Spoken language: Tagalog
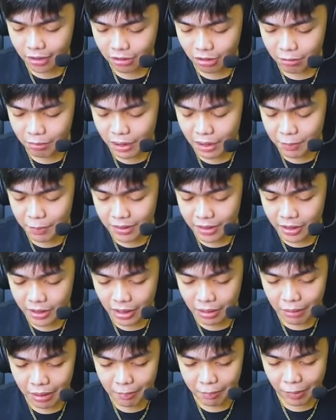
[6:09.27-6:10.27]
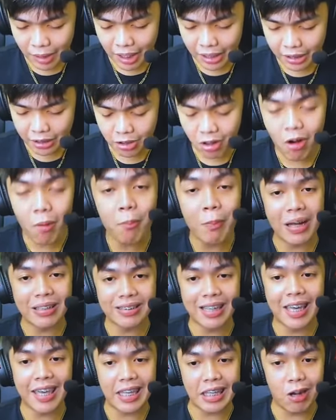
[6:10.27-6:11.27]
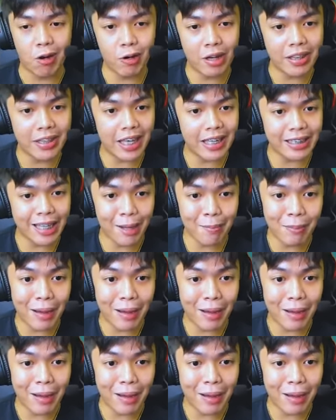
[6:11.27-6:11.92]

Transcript: tumipin na naman pare ko. Patayin ulit kita